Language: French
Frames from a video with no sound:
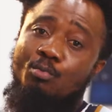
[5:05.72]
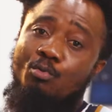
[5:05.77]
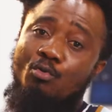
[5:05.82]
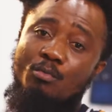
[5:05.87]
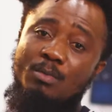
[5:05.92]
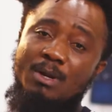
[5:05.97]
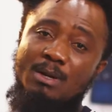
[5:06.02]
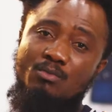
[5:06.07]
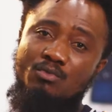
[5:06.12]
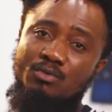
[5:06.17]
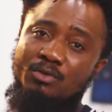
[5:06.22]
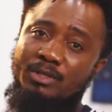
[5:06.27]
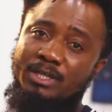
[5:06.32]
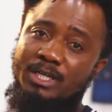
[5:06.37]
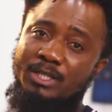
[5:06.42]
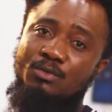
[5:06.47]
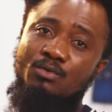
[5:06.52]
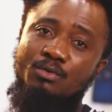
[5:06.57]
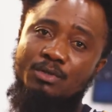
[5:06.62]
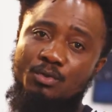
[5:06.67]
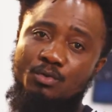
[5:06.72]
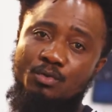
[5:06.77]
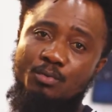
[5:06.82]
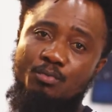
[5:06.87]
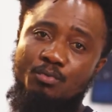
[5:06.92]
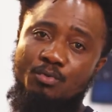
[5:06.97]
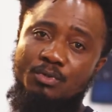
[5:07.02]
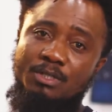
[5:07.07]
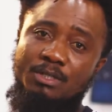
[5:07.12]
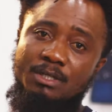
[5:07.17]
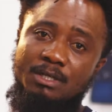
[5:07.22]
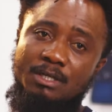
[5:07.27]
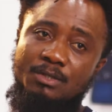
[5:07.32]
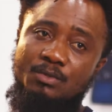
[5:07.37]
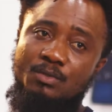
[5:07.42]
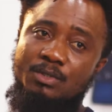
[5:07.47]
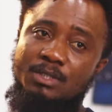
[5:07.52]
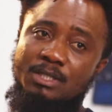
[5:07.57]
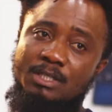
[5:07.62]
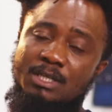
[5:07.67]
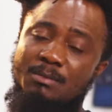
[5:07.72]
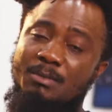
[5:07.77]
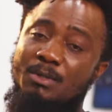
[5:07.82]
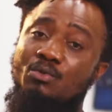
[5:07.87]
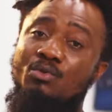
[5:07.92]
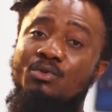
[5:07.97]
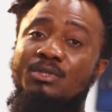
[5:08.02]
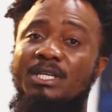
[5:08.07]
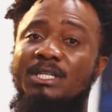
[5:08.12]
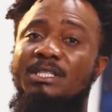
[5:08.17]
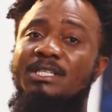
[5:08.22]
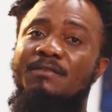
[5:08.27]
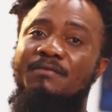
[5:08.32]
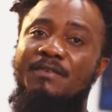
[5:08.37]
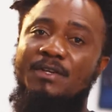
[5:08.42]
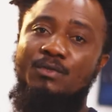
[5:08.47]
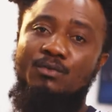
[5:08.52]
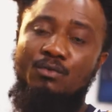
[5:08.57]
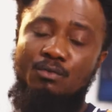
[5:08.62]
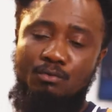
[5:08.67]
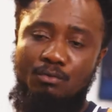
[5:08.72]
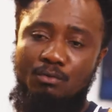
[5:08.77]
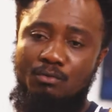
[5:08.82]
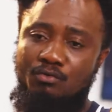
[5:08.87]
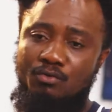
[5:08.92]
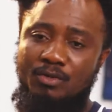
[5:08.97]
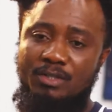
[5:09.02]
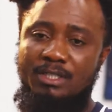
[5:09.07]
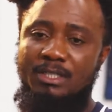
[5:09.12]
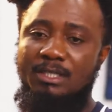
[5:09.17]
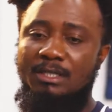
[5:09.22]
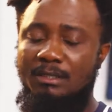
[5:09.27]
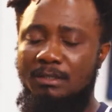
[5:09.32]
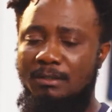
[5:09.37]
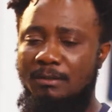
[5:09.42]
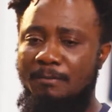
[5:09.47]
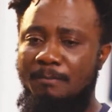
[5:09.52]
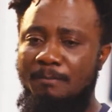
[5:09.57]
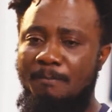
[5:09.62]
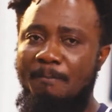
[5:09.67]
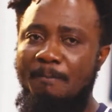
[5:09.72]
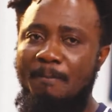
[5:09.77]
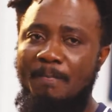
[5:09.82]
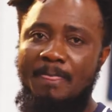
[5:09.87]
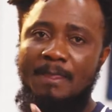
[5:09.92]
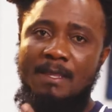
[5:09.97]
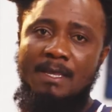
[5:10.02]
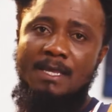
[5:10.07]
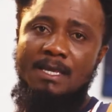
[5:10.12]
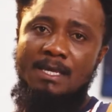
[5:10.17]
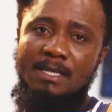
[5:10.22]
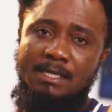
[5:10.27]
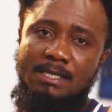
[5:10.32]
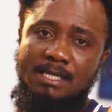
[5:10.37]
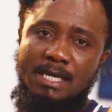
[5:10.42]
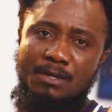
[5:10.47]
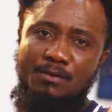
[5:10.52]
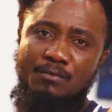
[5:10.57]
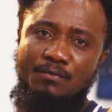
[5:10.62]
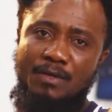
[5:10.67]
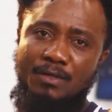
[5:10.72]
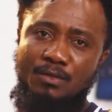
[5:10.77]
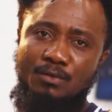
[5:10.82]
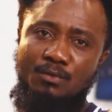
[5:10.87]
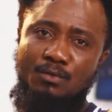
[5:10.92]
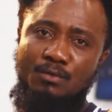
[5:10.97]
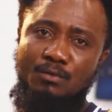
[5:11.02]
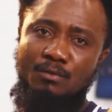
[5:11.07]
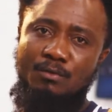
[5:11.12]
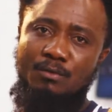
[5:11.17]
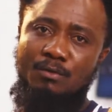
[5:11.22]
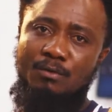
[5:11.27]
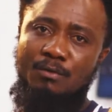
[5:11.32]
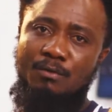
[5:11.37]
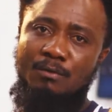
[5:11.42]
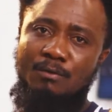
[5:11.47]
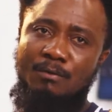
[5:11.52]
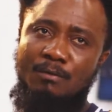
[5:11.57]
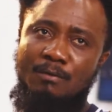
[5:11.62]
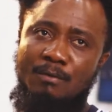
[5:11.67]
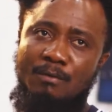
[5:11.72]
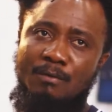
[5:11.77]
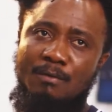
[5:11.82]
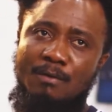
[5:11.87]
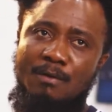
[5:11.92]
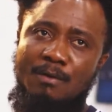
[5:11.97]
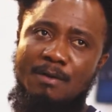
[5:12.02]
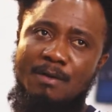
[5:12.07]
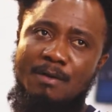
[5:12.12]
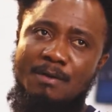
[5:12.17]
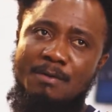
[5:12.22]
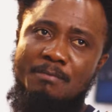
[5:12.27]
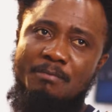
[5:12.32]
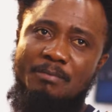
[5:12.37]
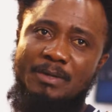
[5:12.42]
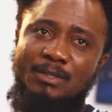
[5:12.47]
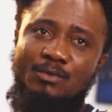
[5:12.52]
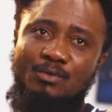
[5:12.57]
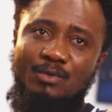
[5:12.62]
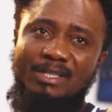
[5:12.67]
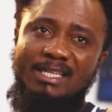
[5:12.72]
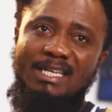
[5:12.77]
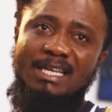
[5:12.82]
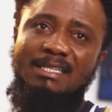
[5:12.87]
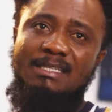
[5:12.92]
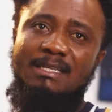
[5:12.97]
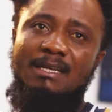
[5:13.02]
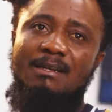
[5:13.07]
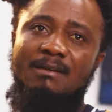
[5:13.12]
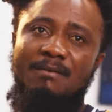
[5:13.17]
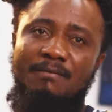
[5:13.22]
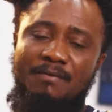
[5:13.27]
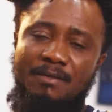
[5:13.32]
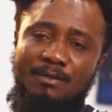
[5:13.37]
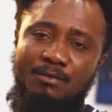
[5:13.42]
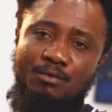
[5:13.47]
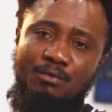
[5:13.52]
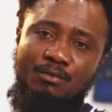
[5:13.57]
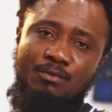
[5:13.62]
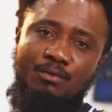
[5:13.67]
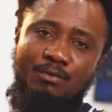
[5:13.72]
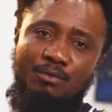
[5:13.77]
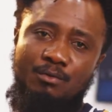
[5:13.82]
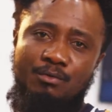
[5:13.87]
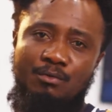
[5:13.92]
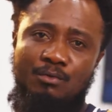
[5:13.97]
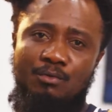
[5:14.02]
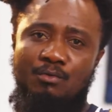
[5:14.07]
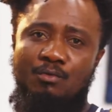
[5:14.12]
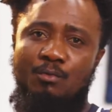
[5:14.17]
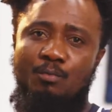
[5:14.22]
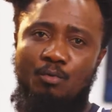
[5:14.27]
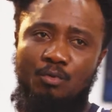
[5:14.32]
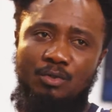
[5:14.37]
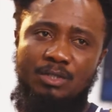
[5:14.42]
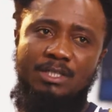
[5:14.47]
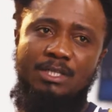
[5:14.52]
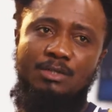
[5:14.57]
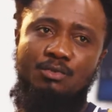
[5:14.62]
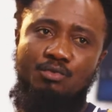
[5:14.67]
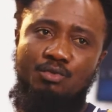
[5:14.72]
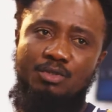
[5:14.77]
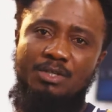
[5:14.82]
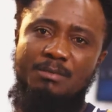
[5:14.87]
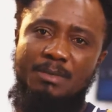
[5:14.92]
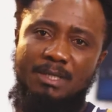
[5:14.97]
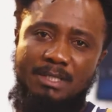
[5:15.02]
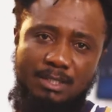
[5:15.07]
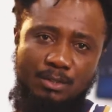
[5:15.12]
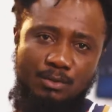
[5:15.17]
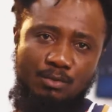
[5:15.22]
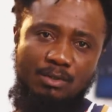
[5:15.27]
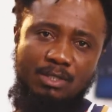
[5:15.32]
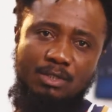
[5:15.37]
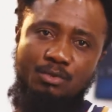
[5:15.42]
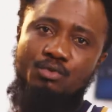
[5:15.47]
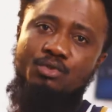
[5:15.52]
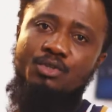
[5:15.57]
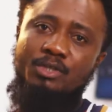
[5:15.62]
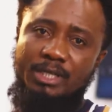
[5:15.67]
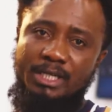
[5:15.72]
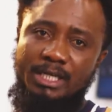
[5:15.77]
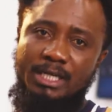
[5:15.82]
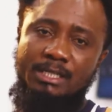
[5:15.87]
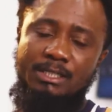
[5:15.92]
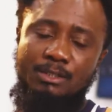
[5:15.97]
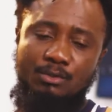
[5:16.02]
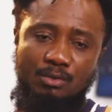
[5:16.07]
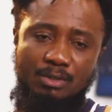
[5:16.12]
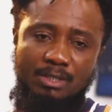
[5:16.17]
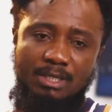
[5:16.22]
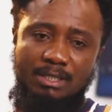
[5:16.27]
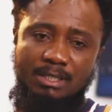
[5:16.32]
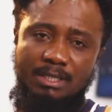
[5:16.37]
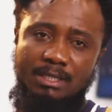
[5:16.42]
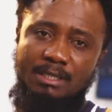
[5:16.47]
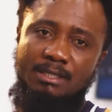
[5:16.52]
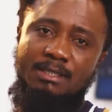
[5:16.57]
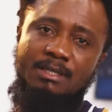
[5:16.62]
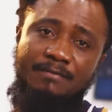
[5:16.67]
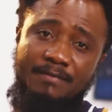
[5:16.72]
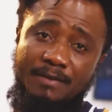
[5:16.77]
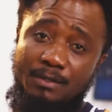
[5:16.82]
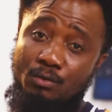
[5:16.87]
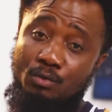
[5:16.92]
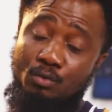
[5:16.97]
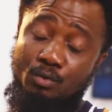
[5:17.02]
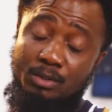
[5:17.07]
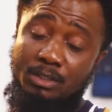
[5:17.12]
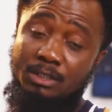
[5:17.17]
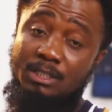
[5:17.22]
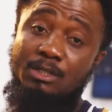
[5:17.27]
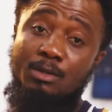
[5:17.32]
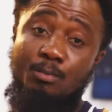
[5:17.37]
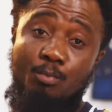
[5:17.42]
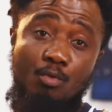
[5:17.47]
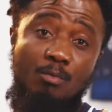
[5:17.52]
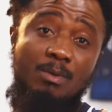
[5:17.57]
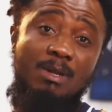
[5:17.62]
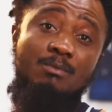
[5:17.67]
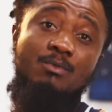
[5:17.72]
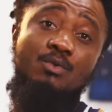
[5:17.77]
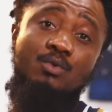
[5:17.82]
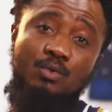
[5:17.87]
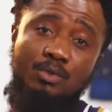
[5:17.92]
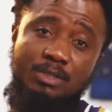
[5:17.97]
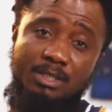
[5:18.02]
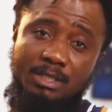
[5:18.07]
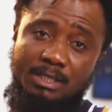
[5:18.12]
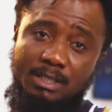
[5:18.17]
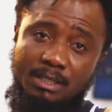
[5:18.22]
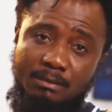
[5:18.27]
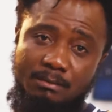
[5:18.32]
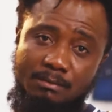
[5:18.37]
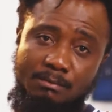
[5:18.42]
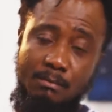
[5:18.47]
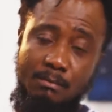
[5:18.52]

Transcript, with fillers: problèmes ou de questions qui sont posées dans la société, mais d'une certaine façon. Donc je veux dire, il y a une façon presque théâtral en fait de, poser des sujets, mais qui sont des sujets réels, qui sont des, faits de société, des problèmes de société.